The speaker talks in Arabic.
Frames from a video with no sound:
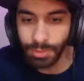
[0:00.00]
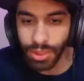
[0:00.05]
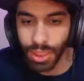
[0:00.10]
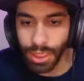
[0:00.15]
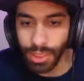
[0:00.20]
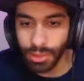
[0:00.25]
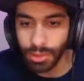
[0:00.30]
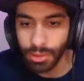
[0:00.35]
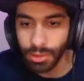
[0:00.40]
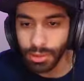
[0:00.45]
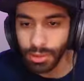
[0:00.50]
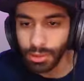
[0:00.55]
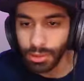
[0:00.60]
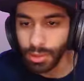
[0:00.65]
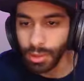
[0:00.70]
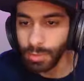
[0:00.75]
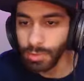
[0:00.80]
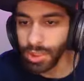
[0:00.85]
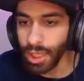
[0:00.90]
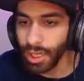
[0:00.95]
يا حاج
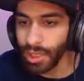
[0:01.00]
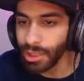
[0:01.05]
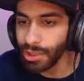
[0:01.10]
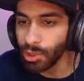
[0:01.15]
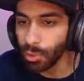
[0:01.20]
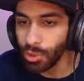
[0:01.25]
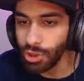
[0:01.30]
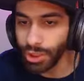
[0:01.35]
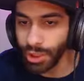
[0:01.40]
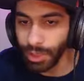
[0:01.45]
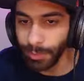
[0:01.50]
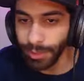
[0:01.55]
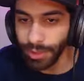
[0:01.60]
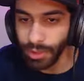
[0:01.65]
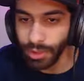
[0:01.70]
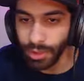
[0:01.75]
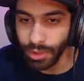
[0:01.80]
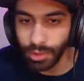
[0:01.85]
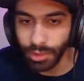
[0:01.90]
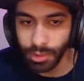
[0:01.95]
امشي يا حاج انت وشك عامل
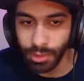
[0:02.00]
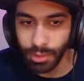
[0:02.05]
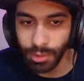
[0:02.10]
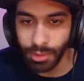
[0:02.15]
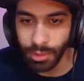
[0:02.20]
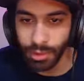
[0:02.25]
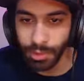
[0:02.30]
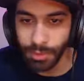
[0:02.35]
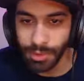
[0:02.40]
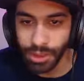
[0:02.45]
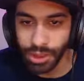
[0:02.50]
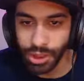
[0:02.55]
كده الاخر بيتك